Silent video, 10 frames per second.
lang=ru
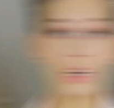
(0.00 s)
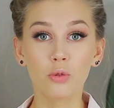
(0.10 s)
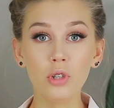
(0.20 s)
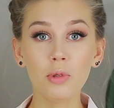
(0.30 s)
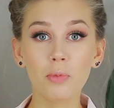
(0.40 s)

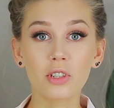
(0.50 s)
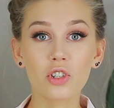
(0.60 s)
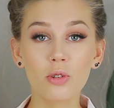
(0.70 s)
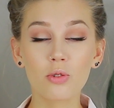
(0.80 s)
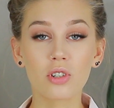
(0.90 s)
Ну и мы
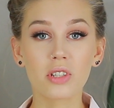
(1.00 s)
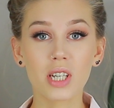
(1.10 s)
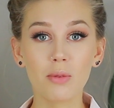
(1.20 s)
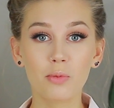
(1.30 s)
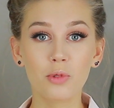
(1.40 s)
подошли уже к
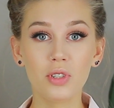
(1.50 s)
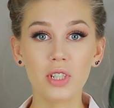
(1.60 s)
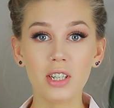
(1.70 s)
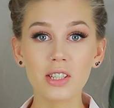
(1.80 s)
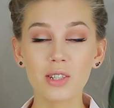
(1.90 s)
самому
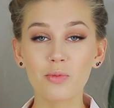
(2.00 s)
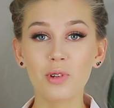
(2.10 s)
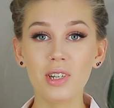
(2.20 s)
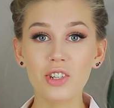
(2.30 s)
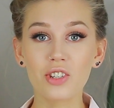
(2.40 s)

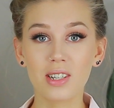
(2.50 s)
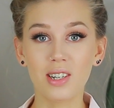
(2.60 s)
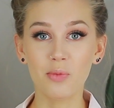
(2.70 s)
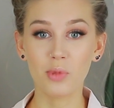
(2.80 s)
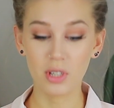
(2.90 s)
интересному лично
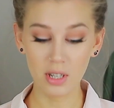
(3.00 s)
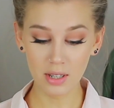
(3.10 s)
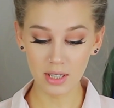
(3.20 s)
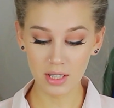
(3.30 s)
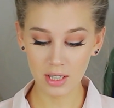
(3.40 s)
для
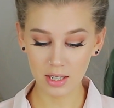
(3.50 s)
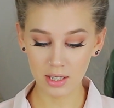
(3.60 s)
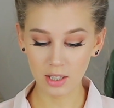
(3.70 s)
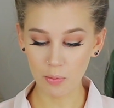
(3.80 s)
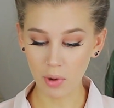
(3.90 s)
меня, и
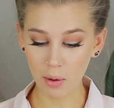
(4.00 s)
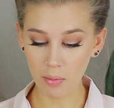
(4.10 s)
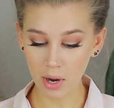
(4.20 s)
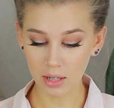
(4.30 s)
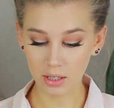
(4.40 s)
это
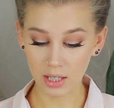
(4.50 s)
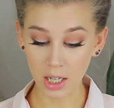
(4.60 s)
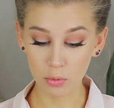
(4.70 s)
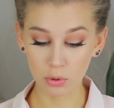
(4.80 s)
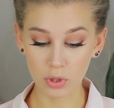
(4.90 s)
помада.
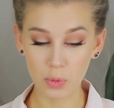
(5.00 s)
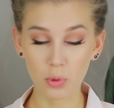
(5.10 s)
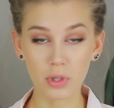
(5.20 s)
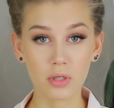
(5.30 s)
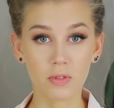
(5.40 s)
Я буду
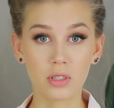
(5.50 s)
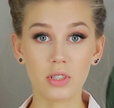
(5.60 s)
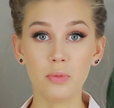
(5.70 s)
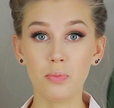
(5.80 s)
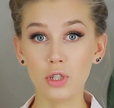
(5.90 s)

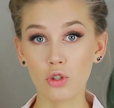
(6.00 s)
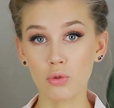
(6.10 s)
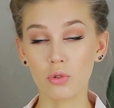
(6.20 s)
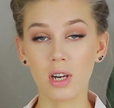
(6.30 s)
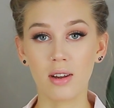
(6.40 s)
использовать
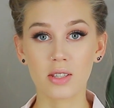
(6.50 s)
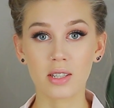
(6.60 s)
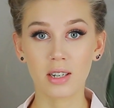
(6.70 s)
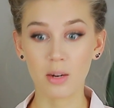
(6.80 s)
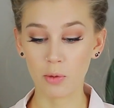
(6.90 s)
типичную для
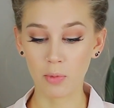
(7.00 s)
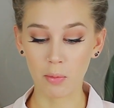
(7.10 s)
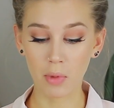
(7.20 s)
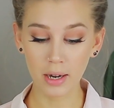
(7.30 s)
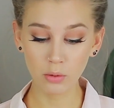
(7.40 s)
Инстаграма
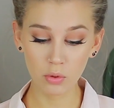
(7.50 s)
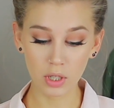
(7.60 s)
помаду.